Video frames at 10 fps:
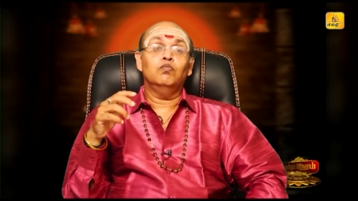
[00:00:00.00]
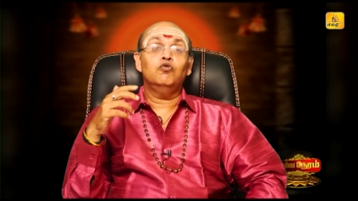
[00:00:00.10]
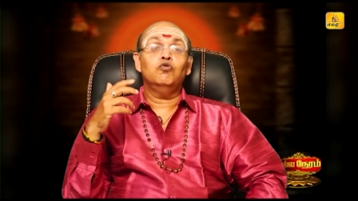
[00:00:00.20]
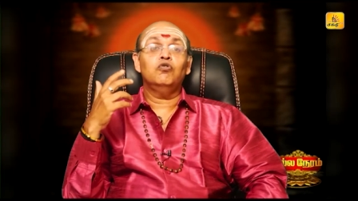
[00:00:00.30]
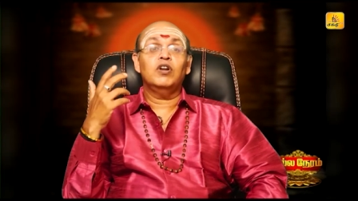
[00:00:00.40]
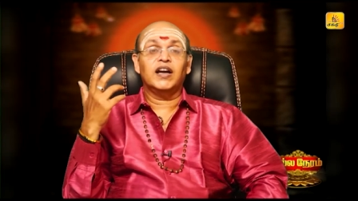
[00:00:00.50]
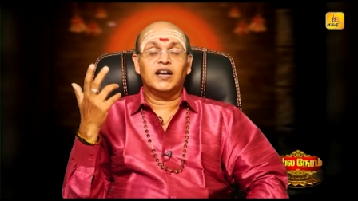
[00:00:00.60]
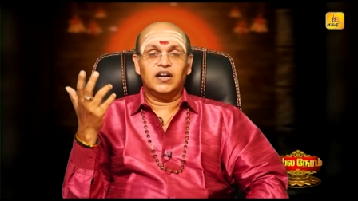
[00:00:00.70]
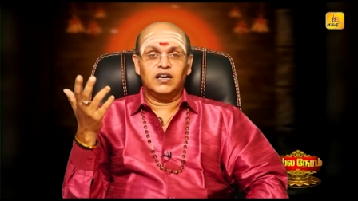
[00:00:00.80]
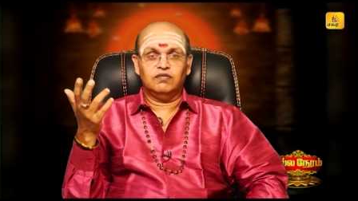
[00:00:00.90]

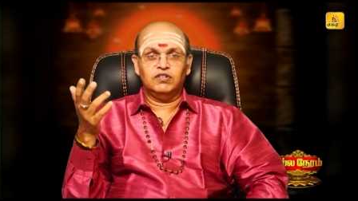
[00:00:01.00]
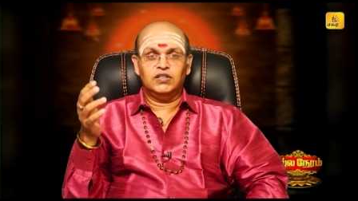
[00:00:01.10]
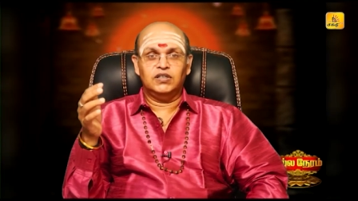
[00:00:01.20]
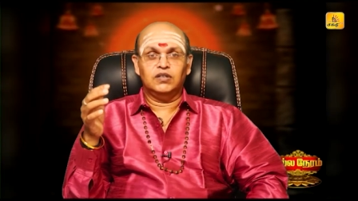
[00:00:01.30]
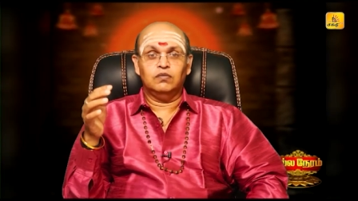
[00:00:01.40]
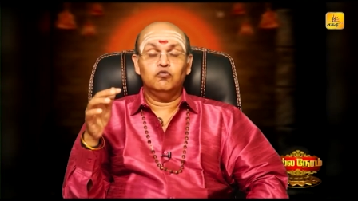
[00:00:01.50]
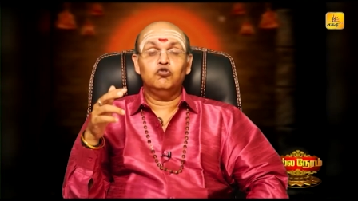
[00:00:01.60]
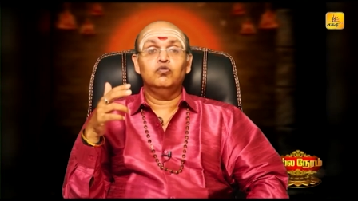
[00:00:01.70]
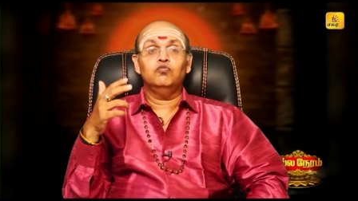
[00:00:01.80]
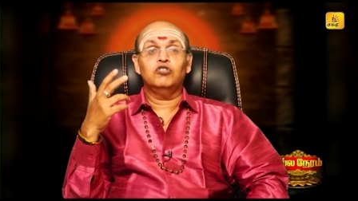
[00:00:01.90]
மூலக்கடவுள்
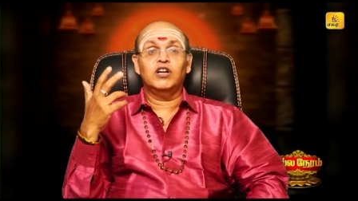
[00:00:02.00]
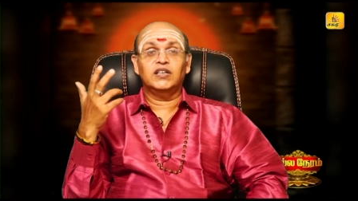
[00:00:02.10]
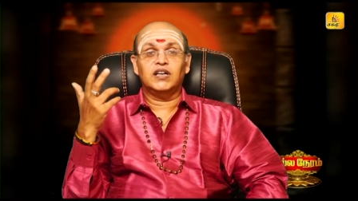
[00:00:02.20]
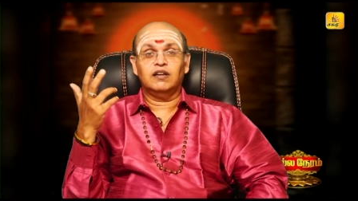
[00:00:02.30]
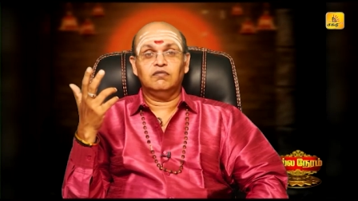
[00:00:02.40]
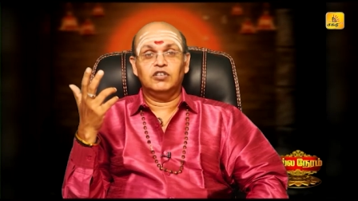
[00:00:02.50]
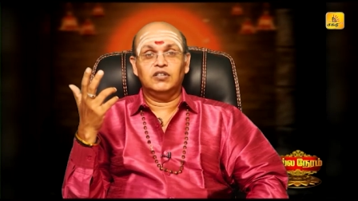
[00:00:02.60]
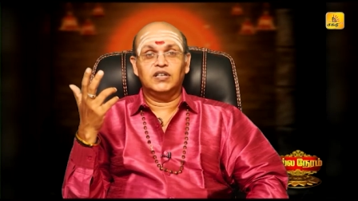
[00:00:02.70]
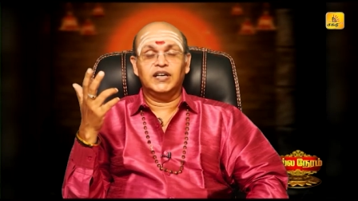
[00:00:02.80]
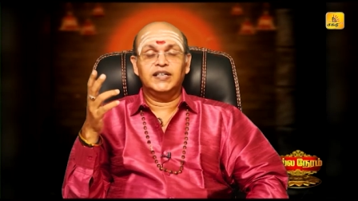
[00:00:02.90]
முழு முதல்
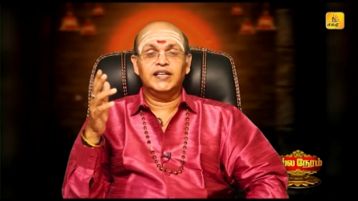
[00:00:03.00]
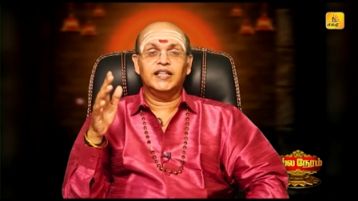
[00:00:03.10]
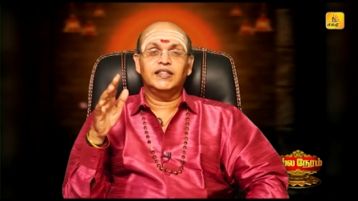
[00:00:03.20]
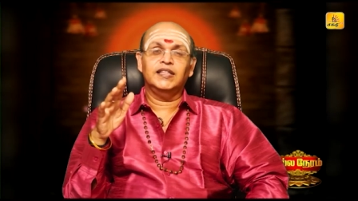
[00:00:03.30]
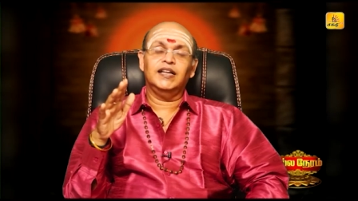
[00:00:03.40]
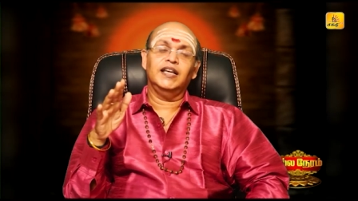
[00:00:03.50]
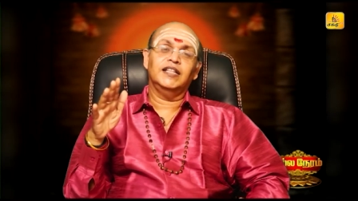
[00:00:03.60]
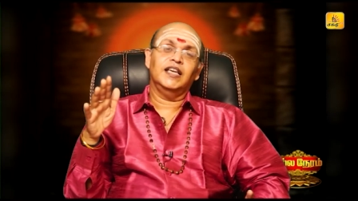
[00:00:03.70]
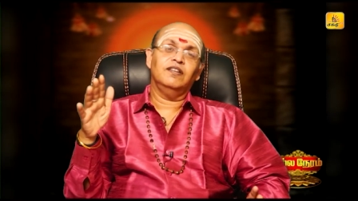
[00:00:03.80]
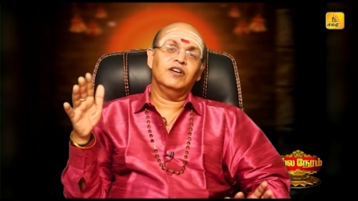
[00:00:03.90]
கடவுள் என்று எத்தனை
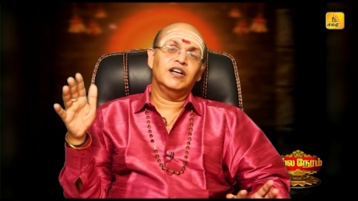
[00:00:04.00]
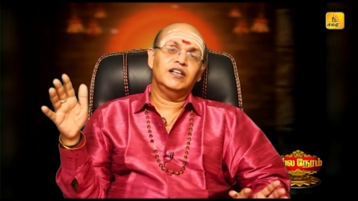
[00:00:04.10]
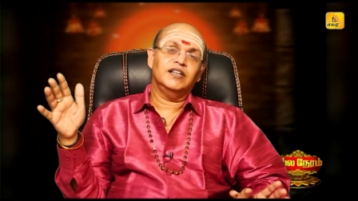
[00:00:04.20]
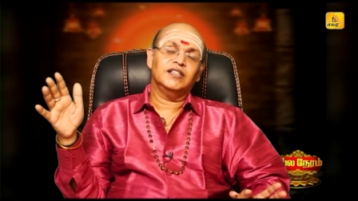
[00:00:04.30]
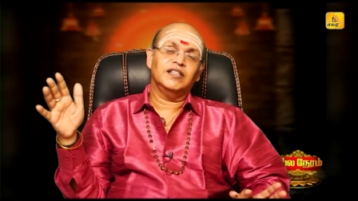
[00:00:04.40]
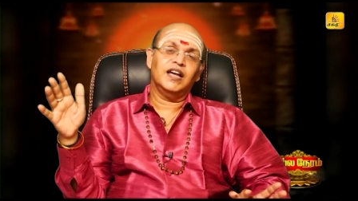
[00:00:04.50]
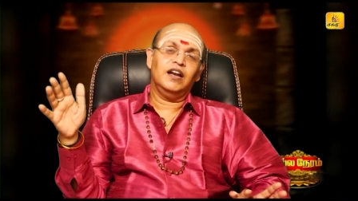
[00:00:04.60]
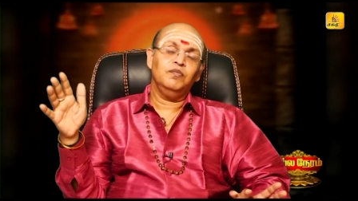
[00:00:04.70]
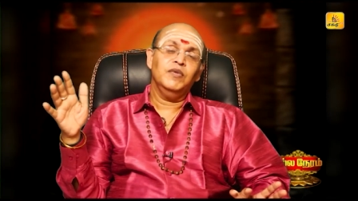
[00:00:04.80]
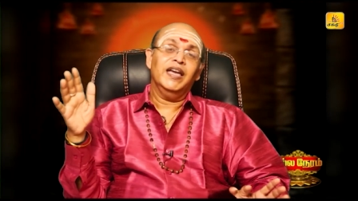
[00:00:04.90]
தெய்வங்கள்
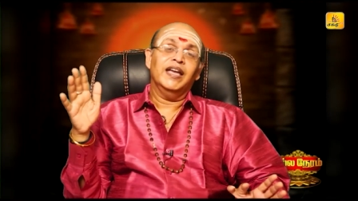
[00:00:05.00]
இருந்தாலும்